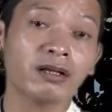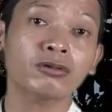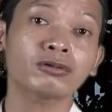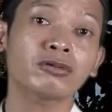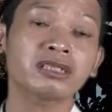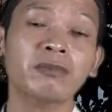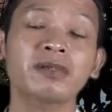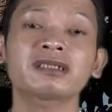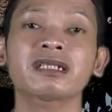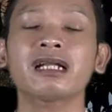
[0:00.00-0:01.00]
Rasul
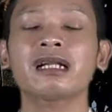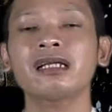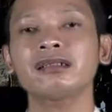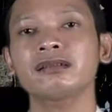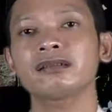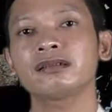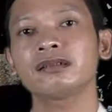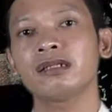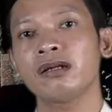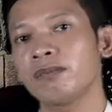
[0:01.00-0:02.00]
sampai sekarang,
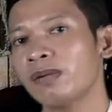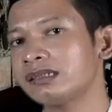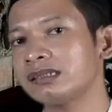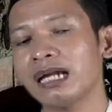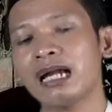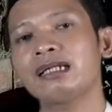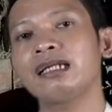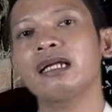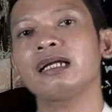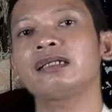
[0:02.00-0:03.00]
masih
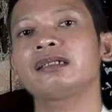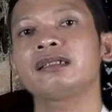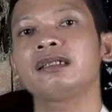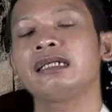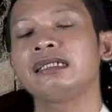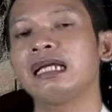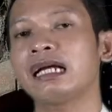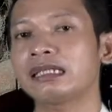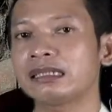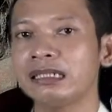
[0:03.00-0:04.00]
ada
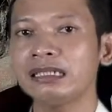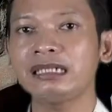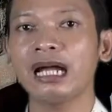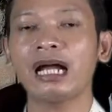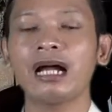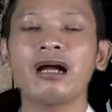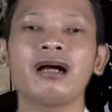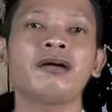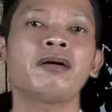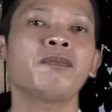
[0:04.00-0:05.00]
yang tidak
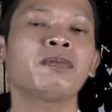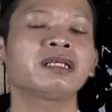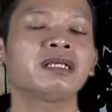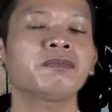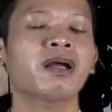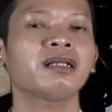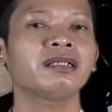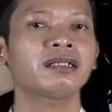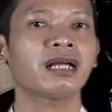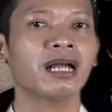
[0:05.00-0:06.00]

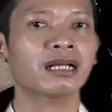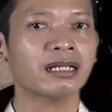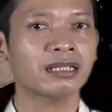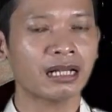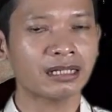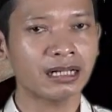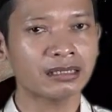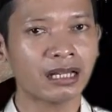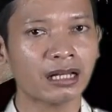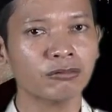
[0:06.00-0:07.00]
mengimani akan
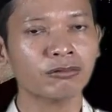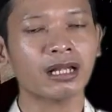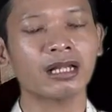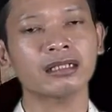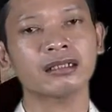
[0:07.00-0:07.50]
adanya Al-Quran.